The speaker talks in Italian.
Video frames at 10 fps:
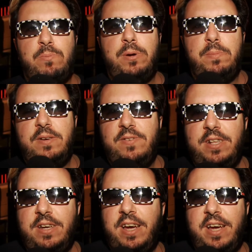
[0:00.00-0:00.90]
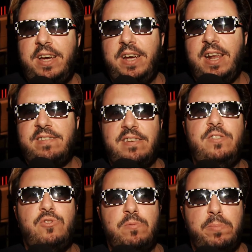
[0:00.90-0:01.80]
un po' i brividi e la
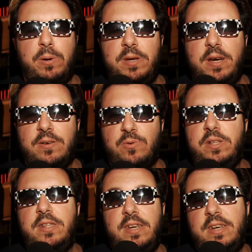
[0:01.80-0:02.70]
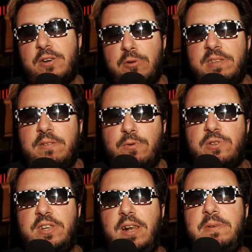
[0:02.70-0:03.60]
sento un po' mia, quindi è come se
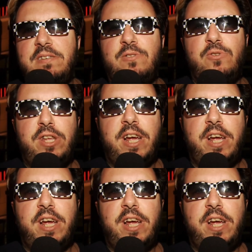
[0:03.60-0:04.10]
fosse la mia seconda